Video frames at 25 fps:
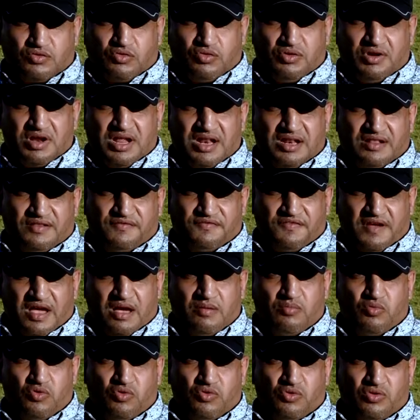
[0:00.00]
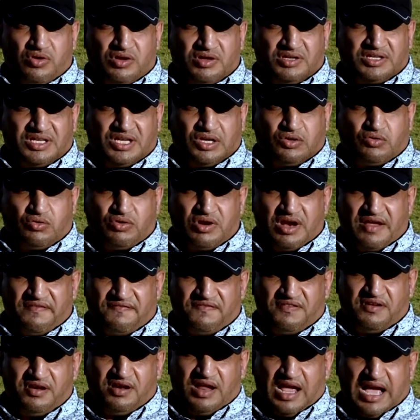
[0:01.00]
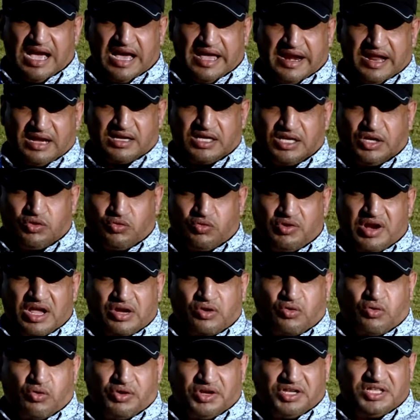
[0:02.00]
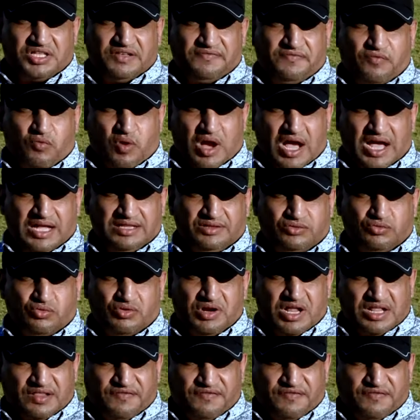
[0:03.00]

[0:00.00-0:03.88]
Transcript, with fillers: كنا نتفاهموا كي كنا في الحاره كي كنا كوريكتيف واحد كنا